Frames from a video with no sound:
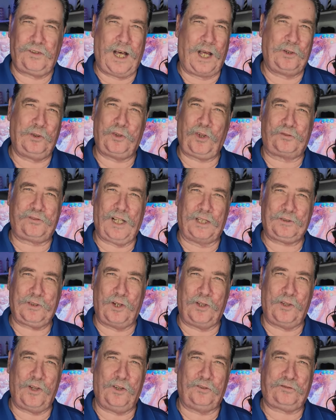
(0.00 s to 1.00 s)
Saludos a
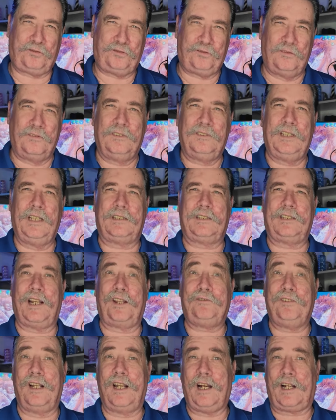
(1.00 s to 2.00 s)
todos
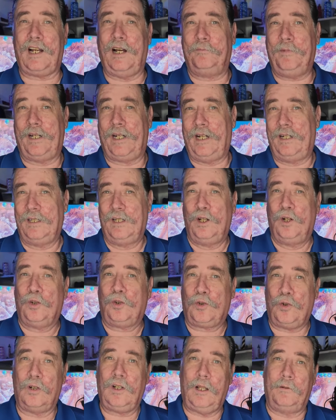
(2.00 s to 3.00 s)
detrás de la cámara.
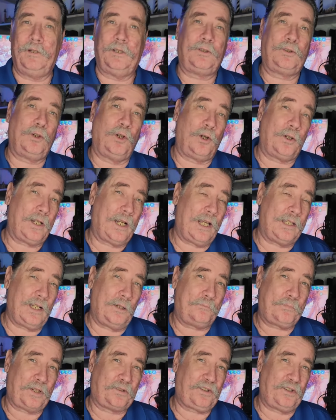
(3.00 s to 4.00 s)
Con la victoria
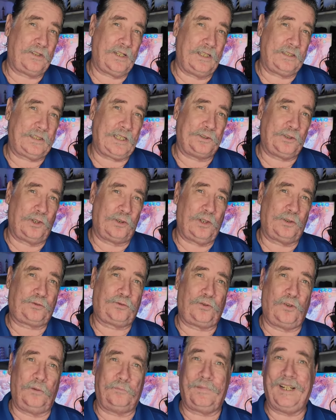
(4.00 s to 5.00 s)
del presidente
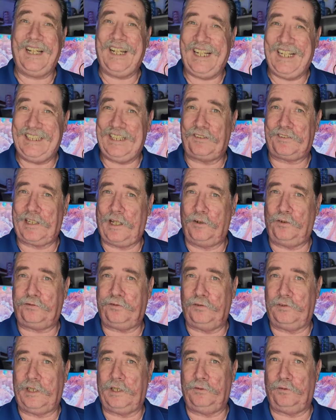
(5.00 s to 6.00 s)
Donald Trump en
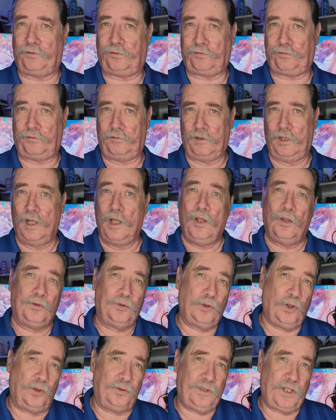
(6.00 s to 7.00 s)
Estados Unidos,
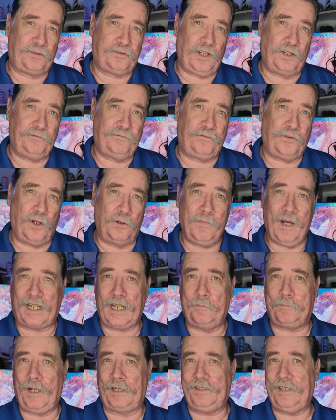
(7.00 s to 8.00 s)
donde se informa
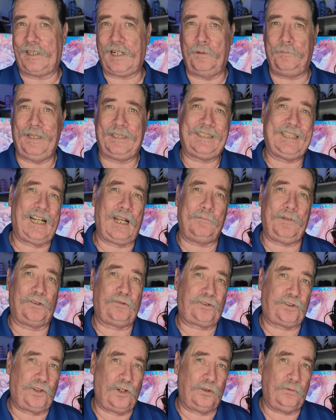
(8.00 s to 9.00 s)
que prácticamente la
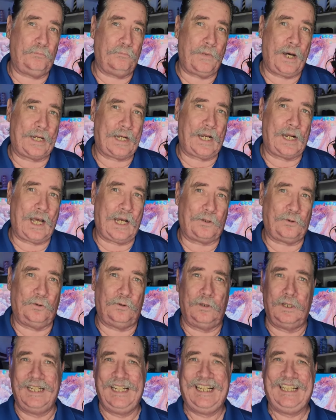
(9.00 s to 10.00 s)
mansión
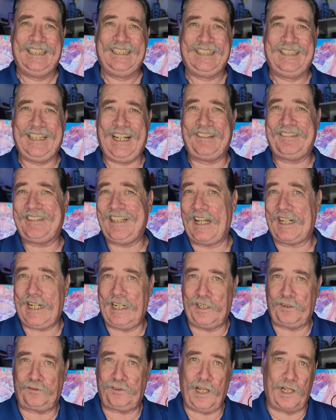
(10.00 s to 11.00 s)
Maralago ya está
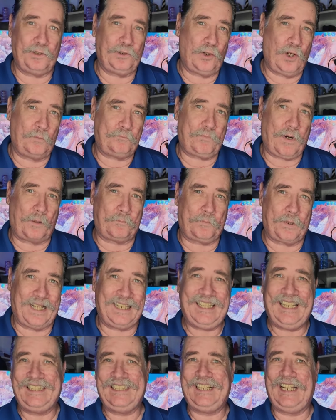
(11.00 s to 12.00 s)
realizando el
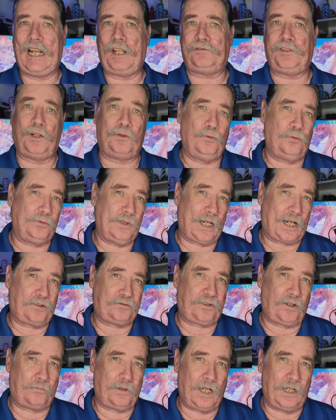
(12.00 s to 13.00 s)
papel de la segunda
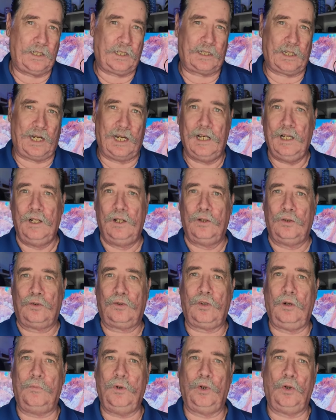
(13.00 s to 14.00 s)
Casa Blanca,
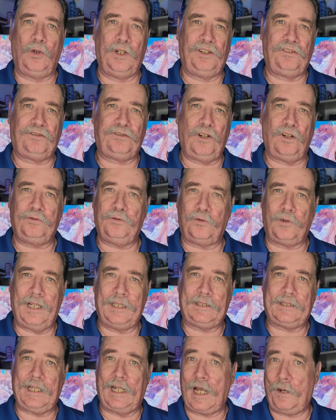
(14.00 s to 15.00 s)
como lo hizo
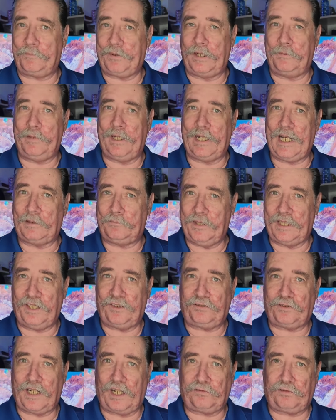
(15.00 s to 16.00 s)
durante la primera
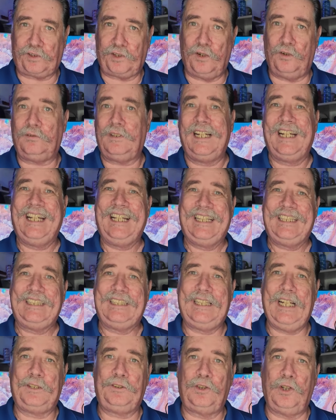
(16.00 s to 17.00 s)
administración
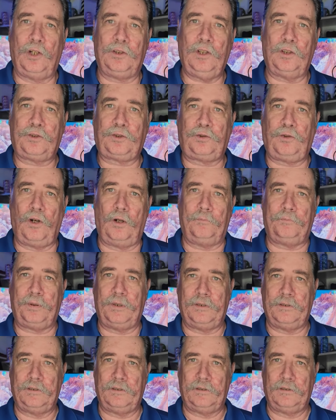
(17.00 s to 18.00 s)
de Donald
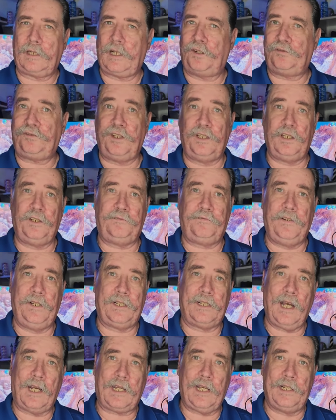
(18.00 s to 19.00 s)
Trump, que
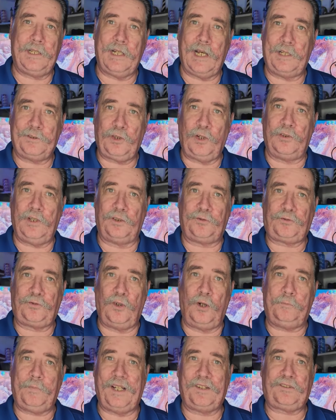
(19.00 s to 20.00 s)
significa que ya Donald
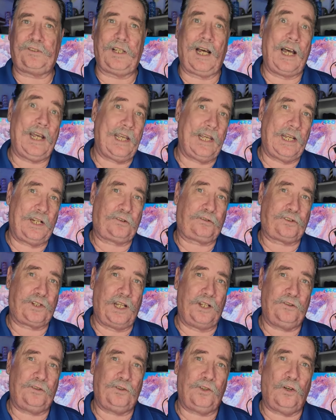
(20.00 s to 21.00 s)
Trump está
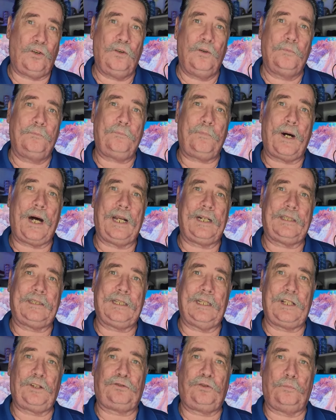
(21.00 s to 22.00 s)
ejerciendo
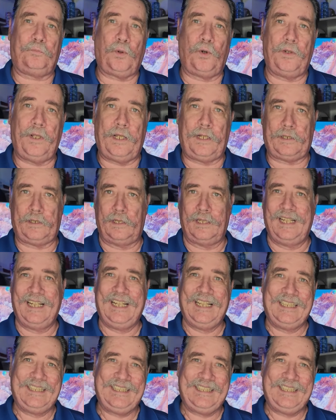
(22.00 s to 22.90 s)
parte de su poder